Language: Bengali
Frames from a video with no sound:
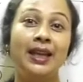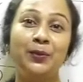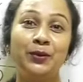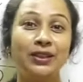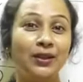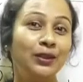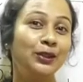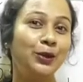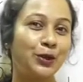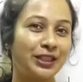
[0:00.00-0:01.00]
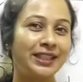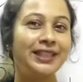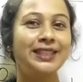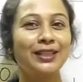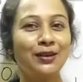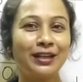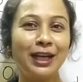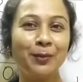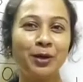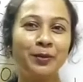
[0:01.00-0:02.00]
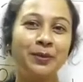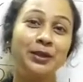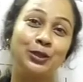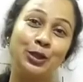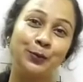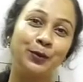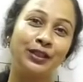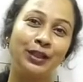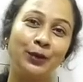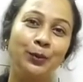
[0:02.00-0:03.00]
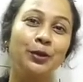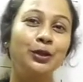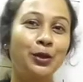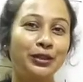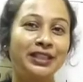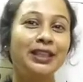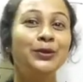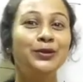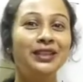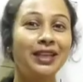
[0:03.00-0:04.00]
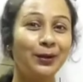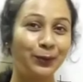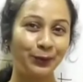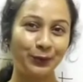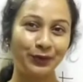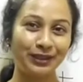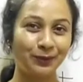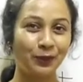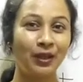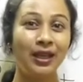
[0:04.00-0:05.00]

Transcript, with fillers: এরপর তাহলে দশটা গাছে কটা আম হবে আমরা চটপট কি করব দশকে দুই দিয়ে গুণ করে দেব